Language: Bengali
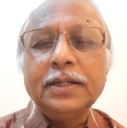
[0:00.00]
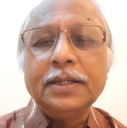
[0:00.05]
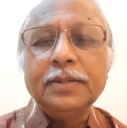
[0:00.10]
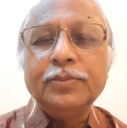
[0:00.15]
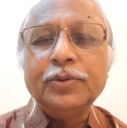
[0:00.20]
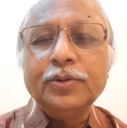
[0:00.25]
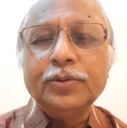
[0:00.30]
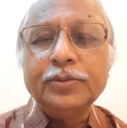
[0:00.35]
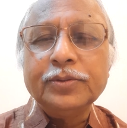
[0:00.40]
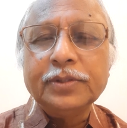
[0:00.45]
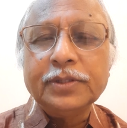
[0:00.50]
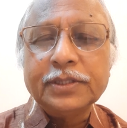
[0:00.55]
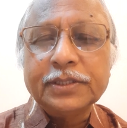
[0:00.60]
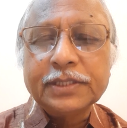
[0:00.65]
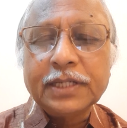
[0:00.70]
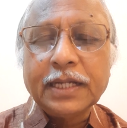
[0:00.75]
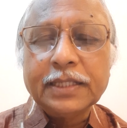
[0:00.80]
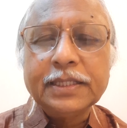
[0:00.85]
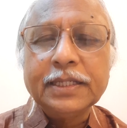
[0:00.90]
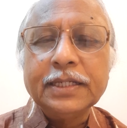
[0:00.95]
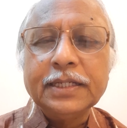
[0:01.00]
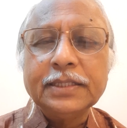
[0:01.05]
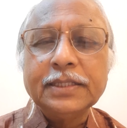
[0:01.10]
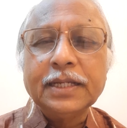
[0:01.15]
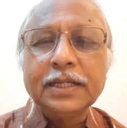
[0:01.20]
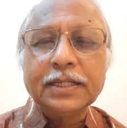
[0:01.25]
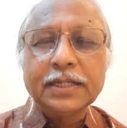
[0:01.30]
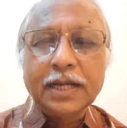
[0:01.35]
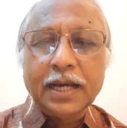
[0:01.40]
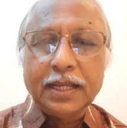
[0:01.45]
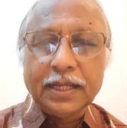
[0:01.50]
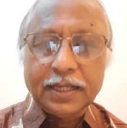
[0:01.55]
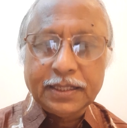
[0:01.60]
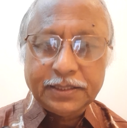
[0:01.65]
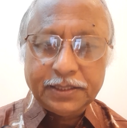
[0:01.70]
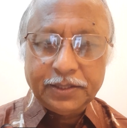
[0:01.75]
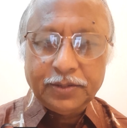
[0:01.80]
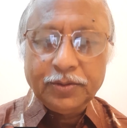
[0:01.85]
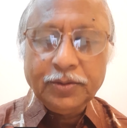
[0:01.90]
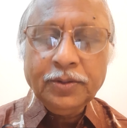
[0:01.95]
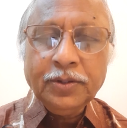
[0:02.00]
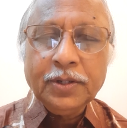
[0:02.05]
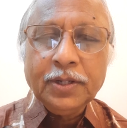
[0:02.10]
এবং সাথে তার খালা ছিল